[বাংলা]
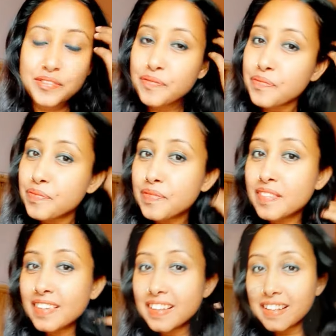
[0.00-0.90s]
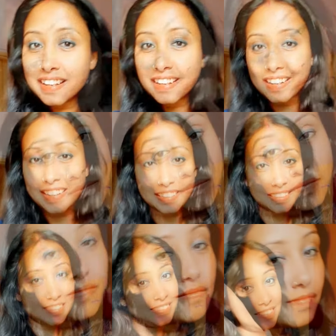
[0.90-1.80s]
নতুন কিছু নিয়ম আসছে
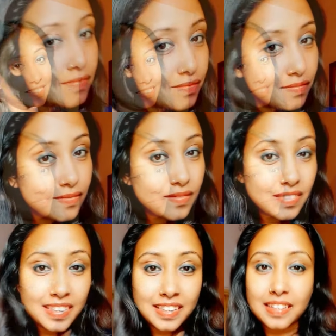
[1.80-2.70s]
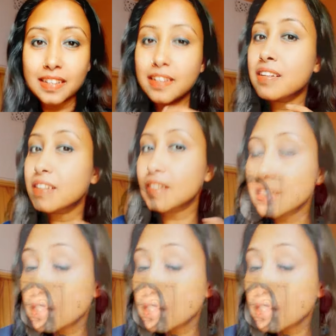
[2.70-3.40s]
যে নিয়মটা আমাদের জন্য